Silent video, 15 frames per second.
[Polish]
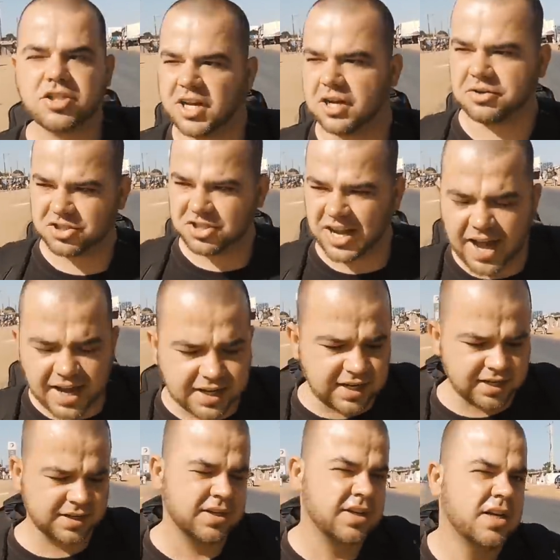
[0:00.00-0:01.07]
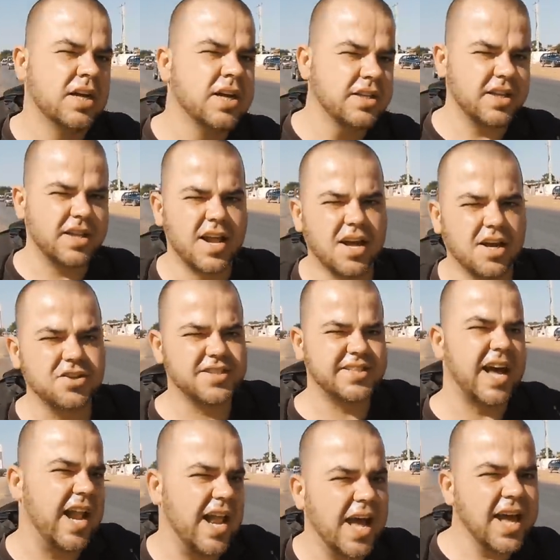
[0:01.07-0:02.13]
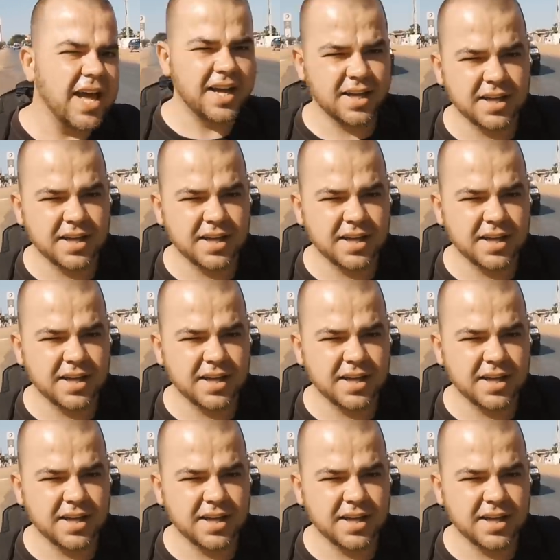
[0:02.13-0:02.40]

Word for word: czy jakoś tak, niedaleko Sale,